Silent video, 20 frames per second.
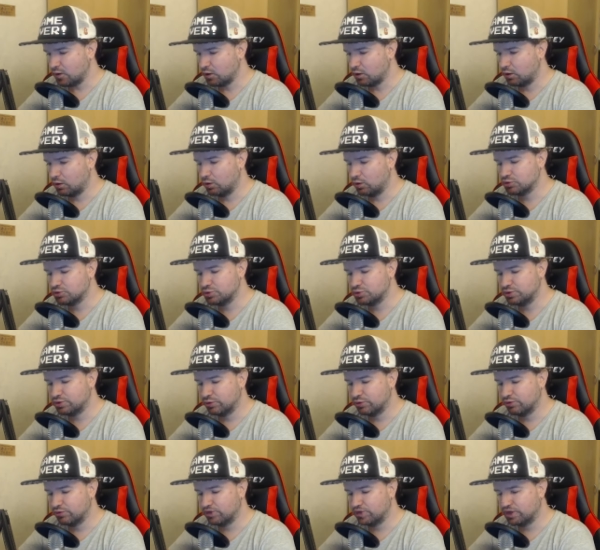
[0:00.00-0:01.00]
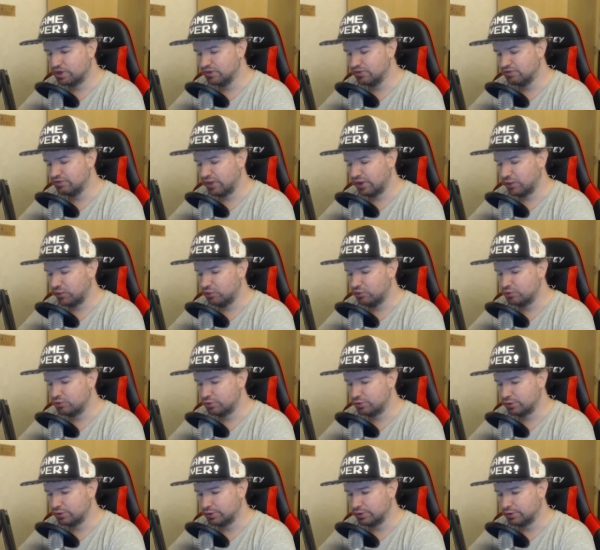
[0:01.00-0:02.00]
Ensuite, on va aller faire
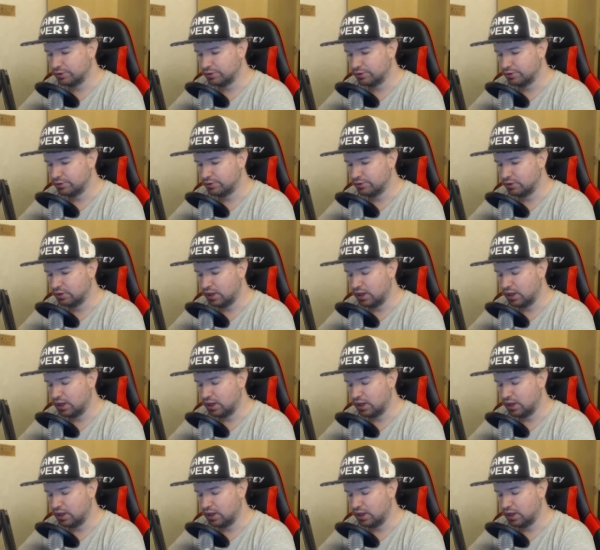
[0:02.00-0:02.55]
une, euh,